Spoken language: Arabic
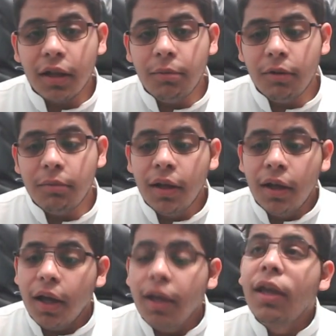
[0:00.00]
قلب حب
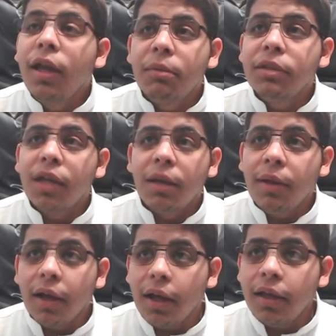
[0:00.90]
ايام
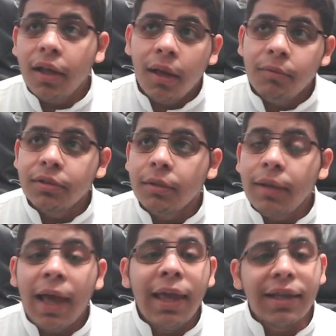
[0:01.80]
الجامعه ايام الجامعه
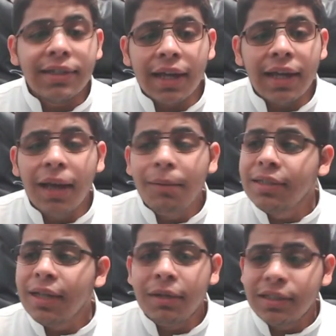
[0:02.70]
لا يا شيخ ايام
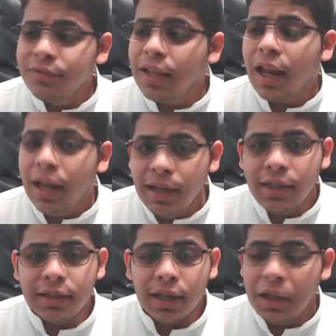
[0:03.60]
الجامعه زفت الله لا
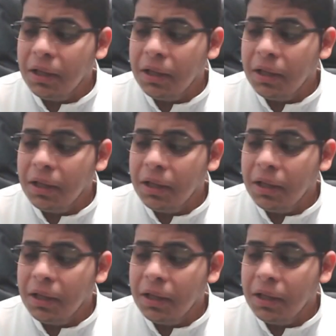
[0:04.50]
يعيده